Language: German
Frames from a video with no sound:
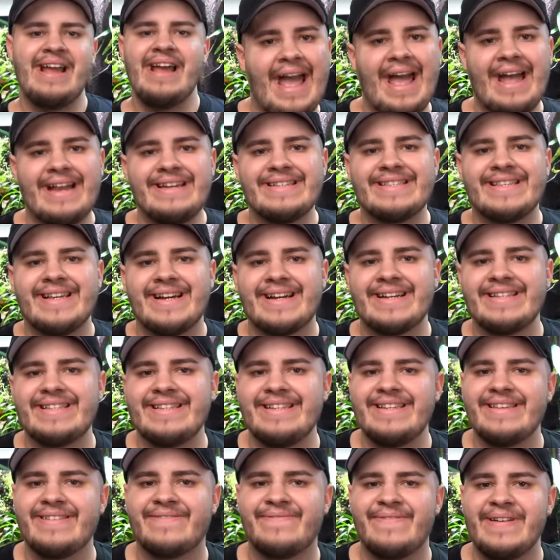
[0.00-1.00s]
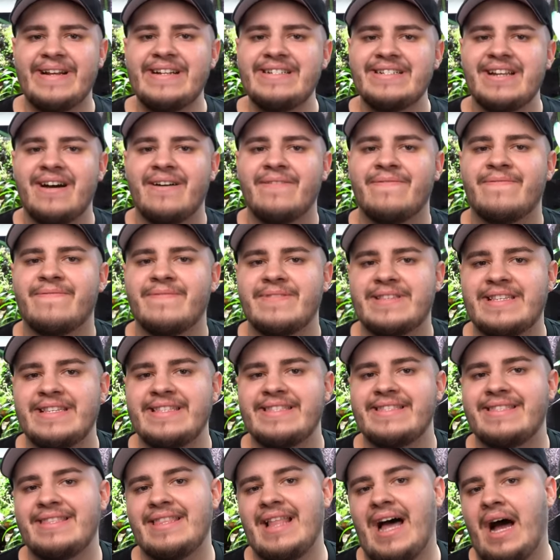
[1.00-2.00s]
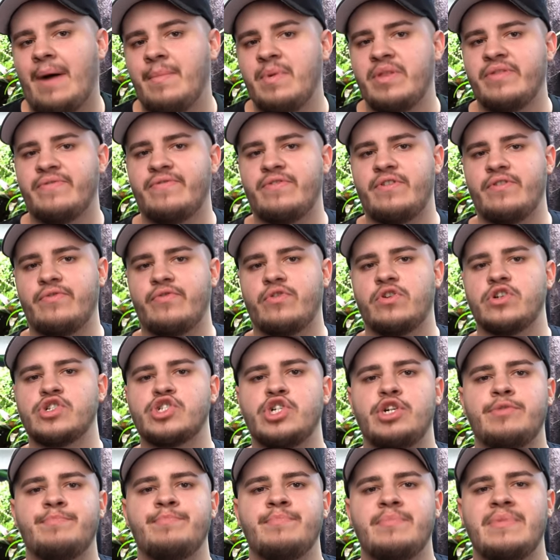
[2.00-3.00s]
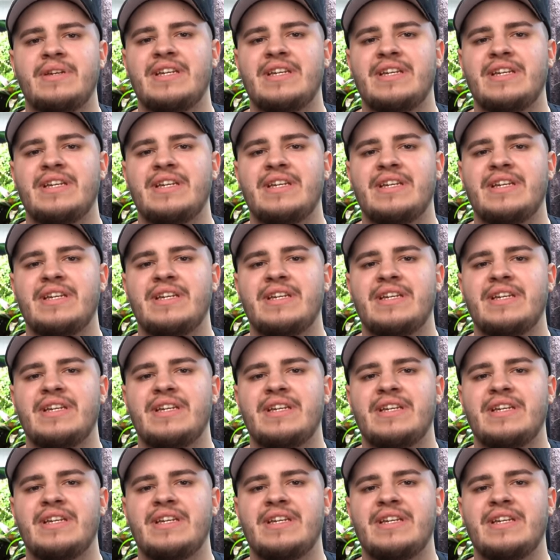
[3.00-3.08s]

Eine Sache, die nicht fehlen darf, sind Namen für die Frösche.